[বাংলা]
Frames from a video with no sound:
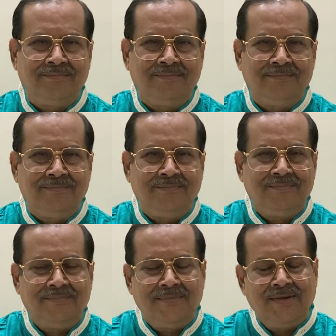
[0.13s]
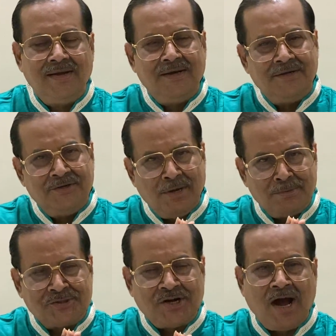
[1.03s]
রেডি
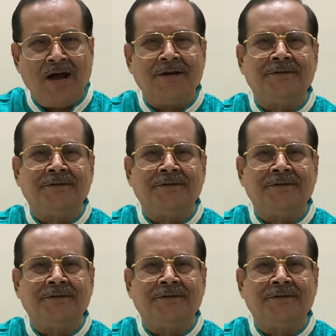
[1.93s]
নমস্কার